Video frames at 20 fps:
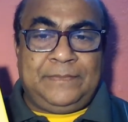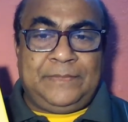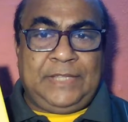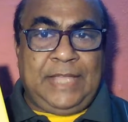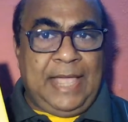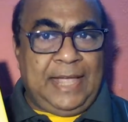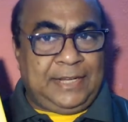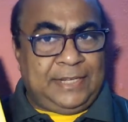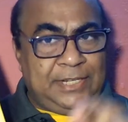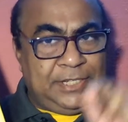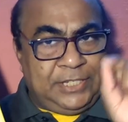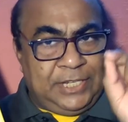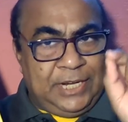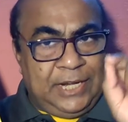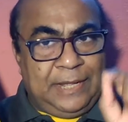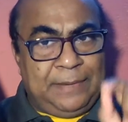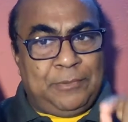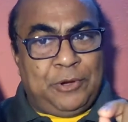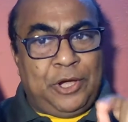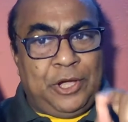তো একটি
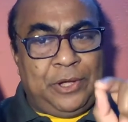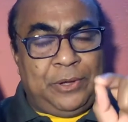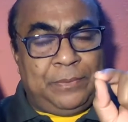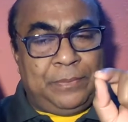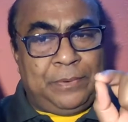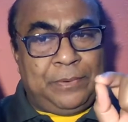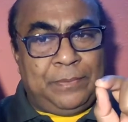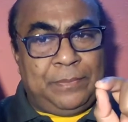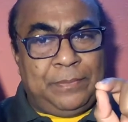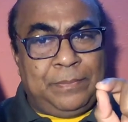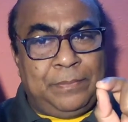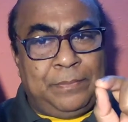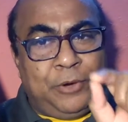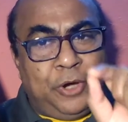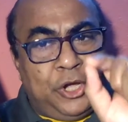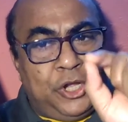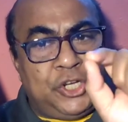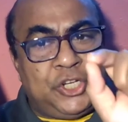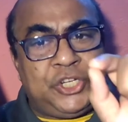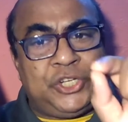ছেলে
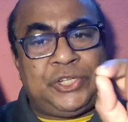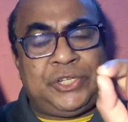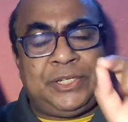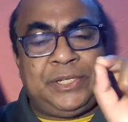বয়স